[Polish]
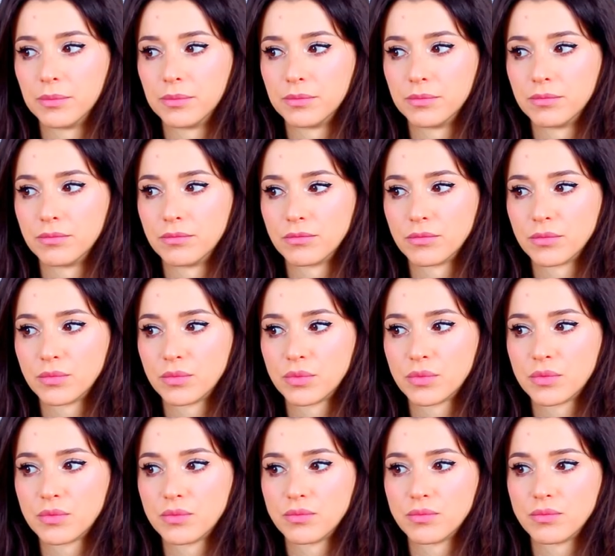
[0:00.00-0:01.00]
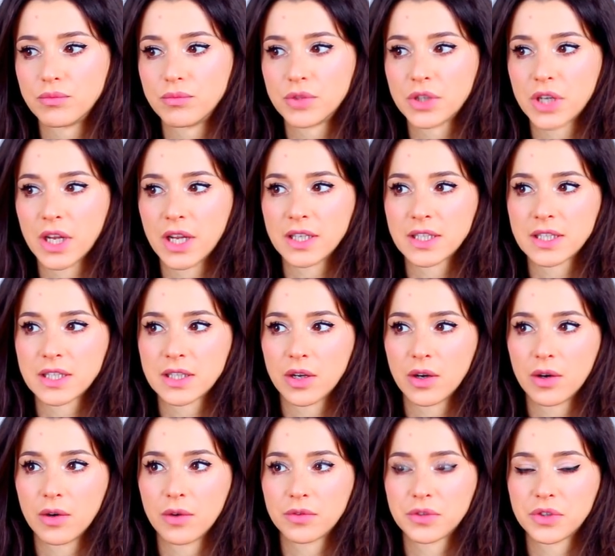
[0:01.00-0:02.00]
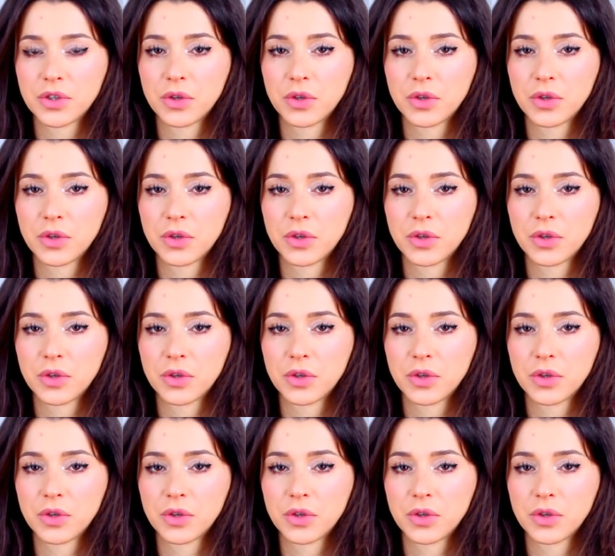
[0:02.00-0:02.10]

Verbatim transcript: mm, często w